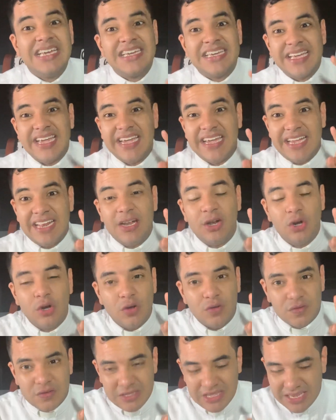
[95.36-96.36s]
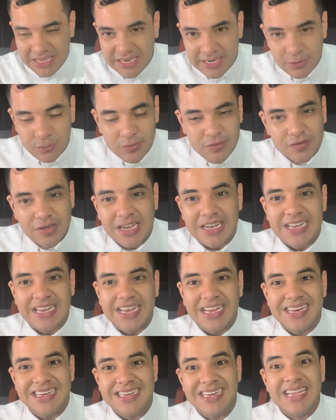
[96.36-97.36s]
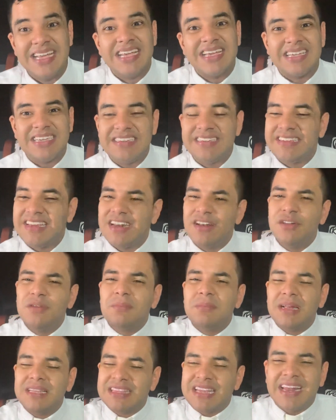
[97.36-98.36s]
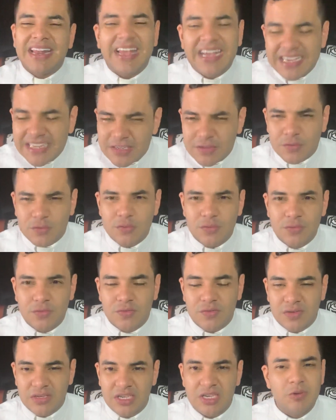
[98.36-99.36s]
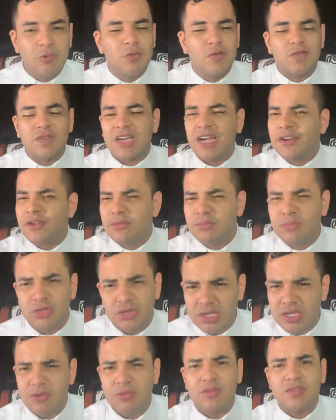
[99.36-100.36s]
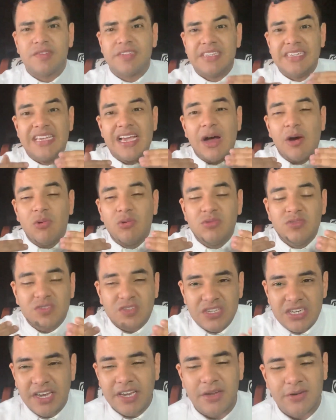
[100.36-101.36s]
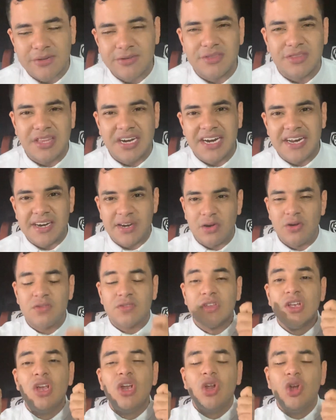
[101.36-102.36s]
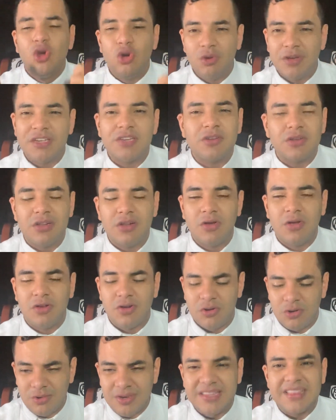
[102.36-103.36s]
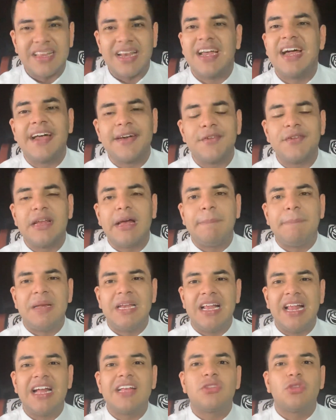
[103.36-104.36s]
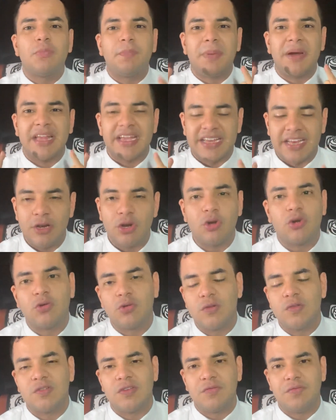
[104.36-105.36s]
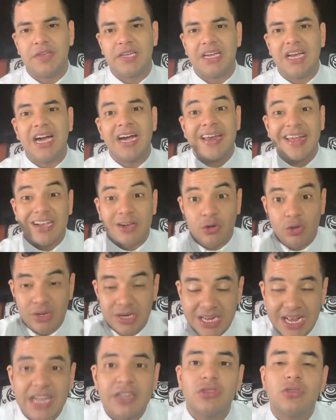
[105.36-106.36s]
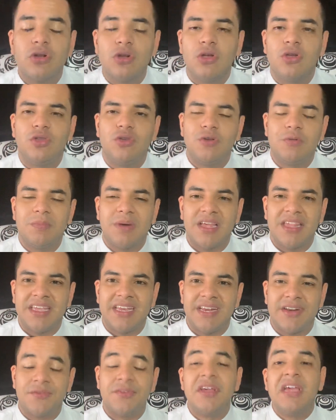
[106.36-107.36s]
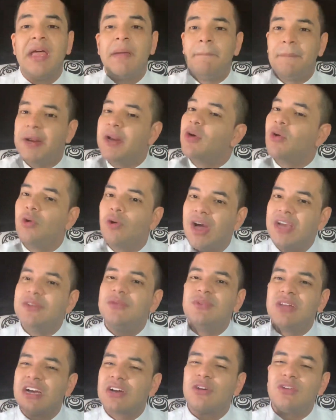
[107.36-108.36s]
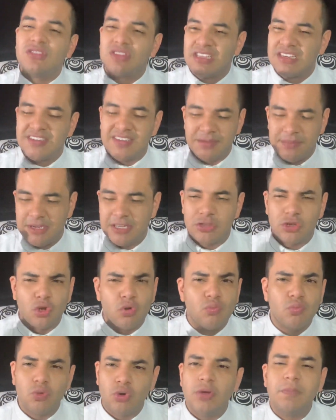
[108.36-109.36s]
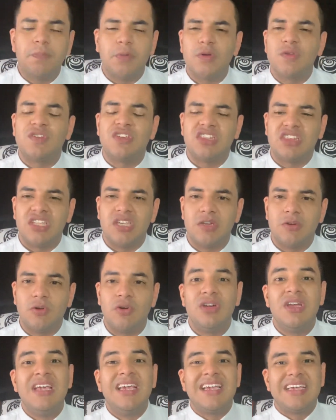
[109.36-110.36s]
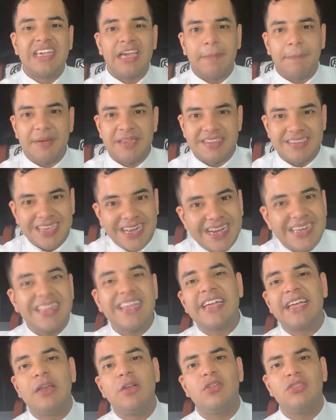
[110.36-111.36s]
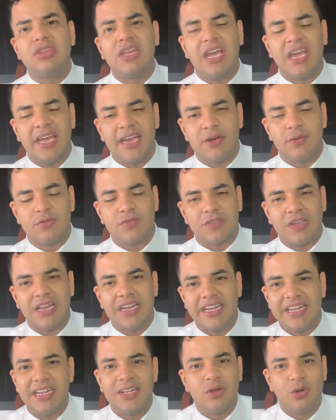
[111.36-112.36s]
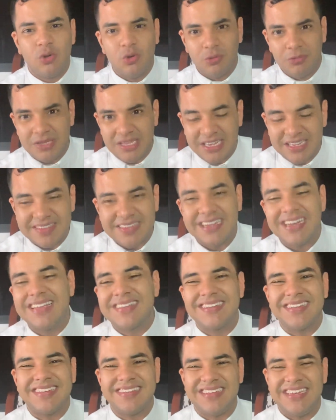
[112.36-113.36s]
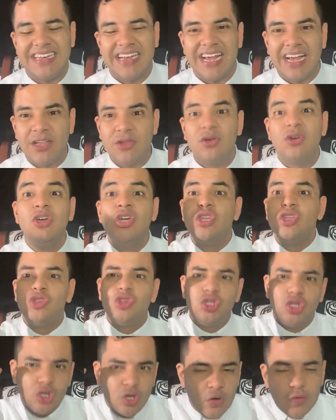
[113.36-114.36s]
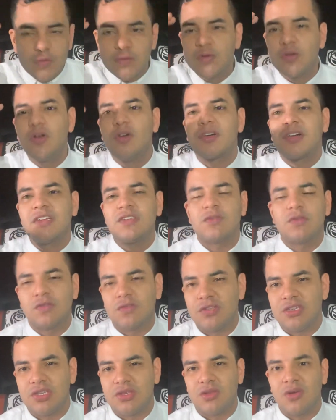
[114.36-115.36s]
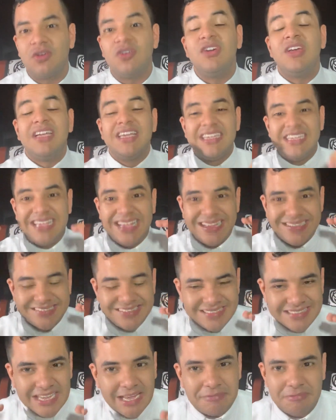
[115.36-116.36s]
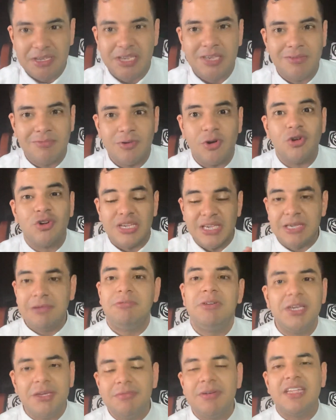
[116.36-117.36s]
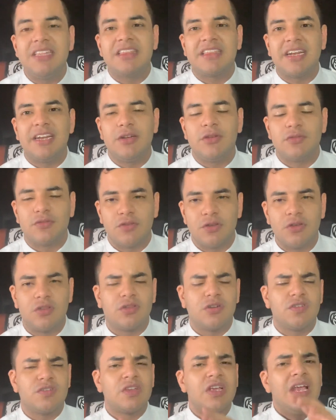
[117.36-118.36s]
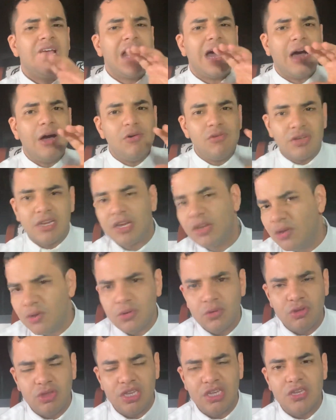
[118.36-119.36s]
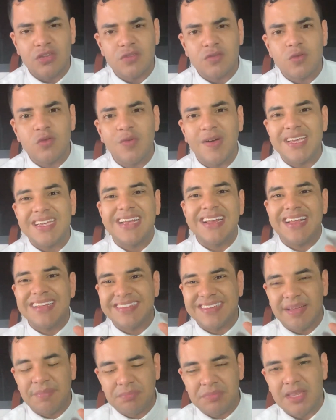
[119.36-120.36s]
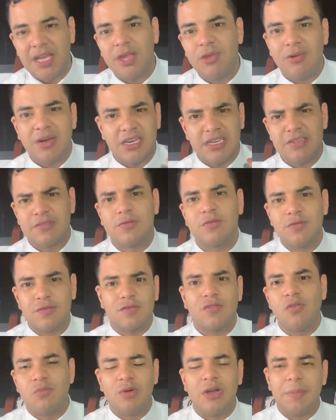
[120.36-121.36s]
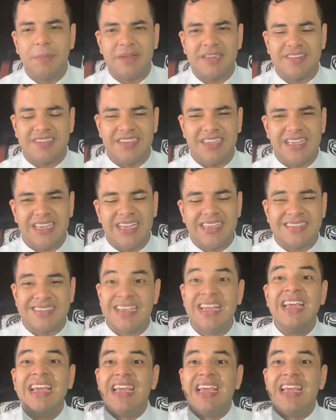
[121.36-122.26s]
que los de Jerusalén, Quisieron matar a Jesús y buscaron motivos y aún sin encontrarlos lo, entregaron a Pilato para que lo crucificara colgándolo de un madero. Pero hay un acontecimiento muy positivo que a pesar de que los de Jerusalén lo hubiesen asesinado, Dios lo resucitó y está vivo y vive entre nosotros. Aunque los judíos no hayan aceptado a Jesús como el Mesías,